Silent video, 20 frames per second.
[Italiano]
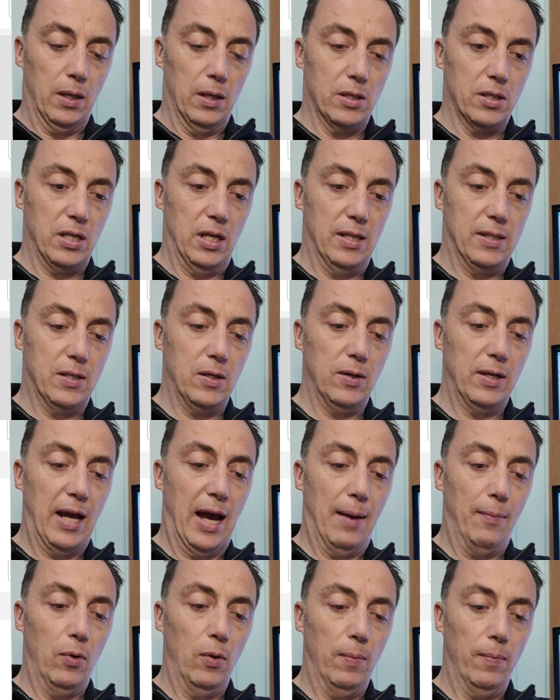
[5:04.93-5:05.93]

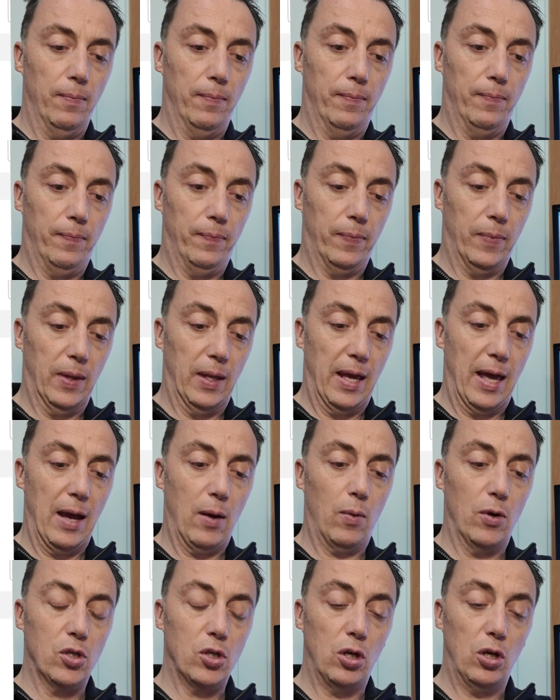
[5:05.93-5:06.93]
Selezioniamo, e
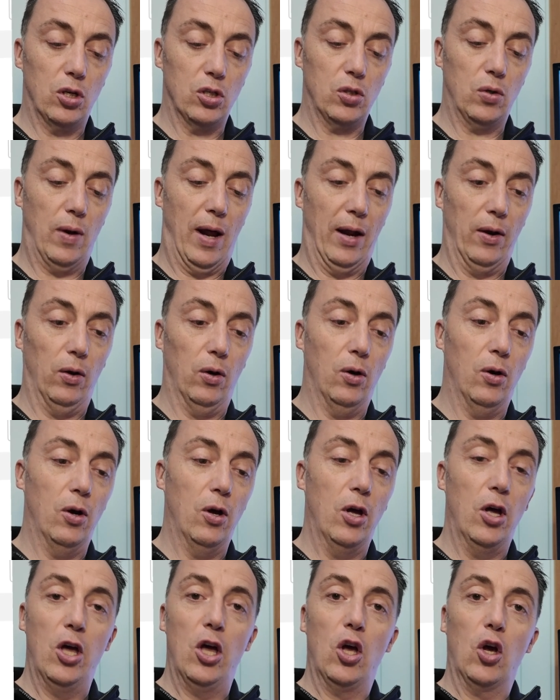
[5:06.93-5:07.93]
questo è il nostro anno.
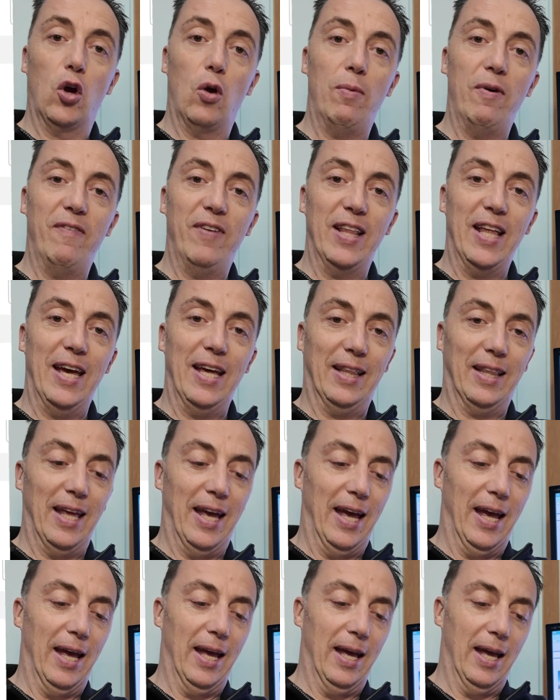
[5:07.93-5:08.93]
Come
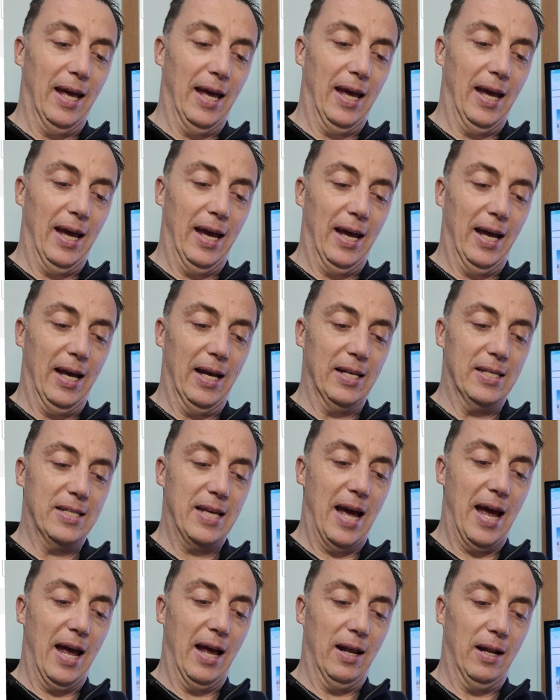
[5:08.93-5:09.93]
vedete eh,
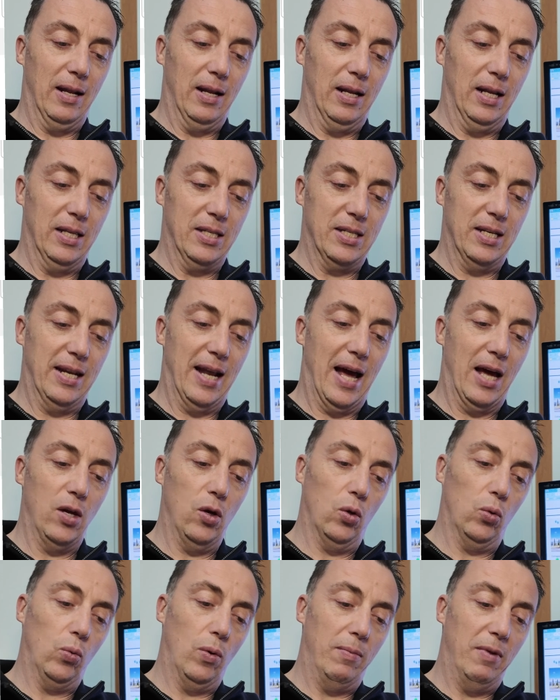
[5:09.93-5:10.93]
c'è
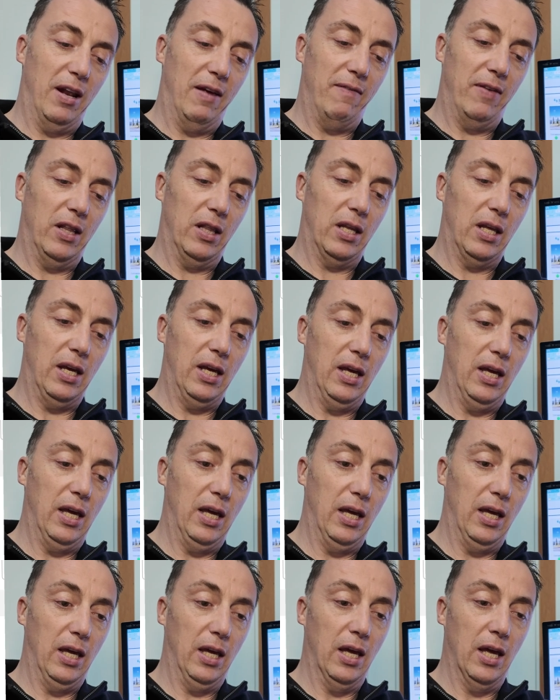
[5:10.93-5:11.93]
gennaio
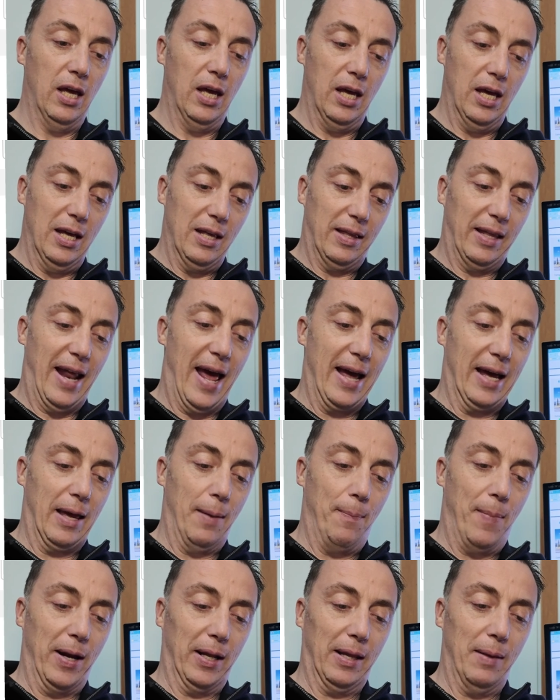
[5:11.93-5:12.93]
2023
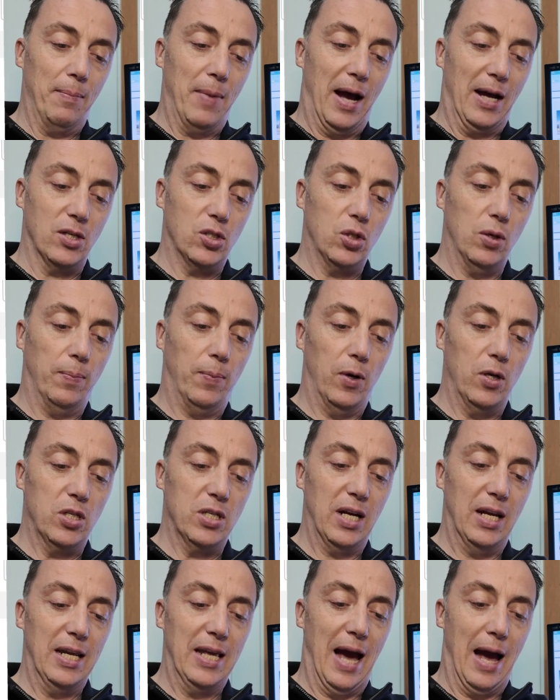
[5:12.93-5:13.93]
che parte basso, poi
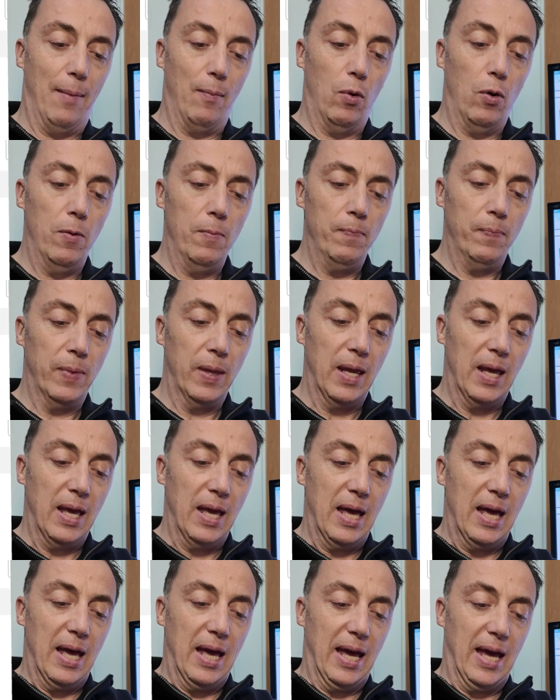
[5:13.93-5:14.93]
saliamo,
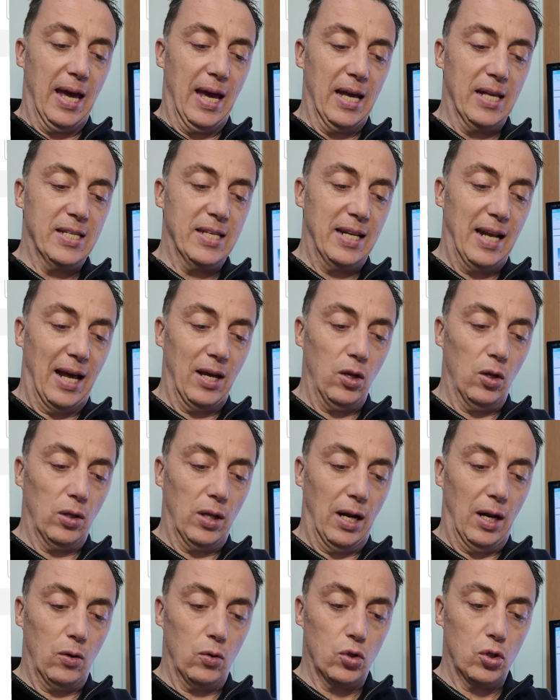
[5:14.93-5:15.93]
eh, gennaio
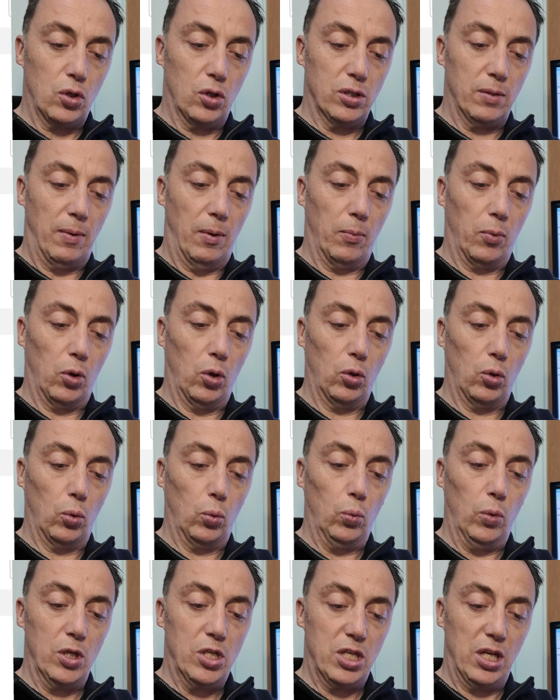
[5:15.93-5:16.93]
dell'anno scorso abbiamo prodotto
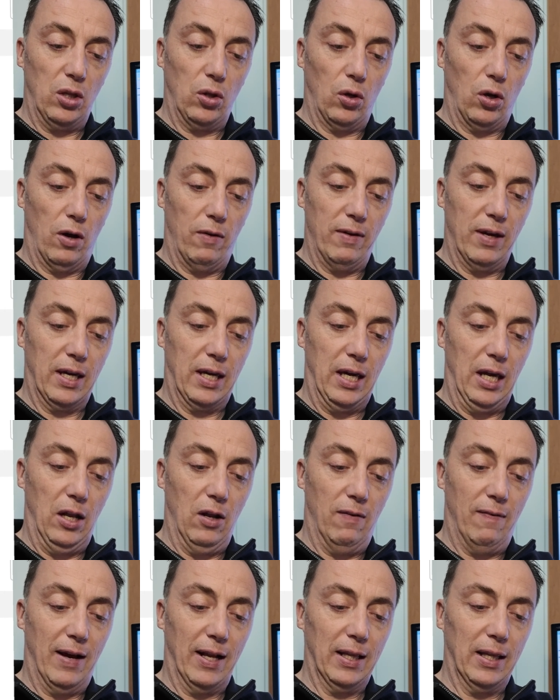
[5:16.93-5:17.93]
209
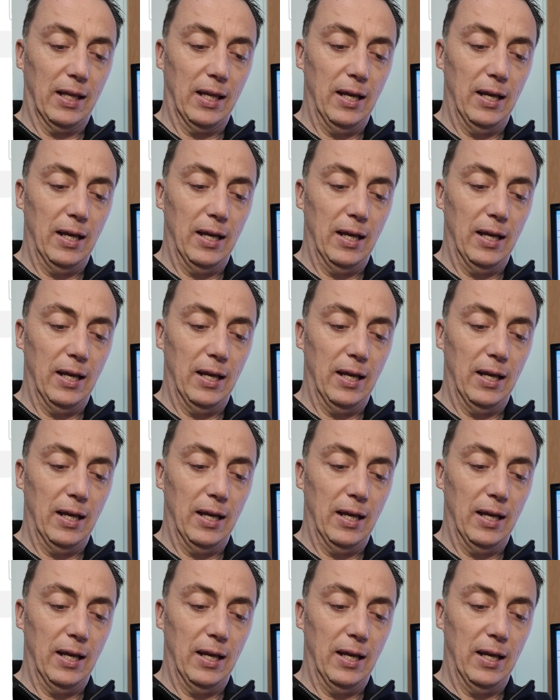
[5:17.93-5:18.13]
kW,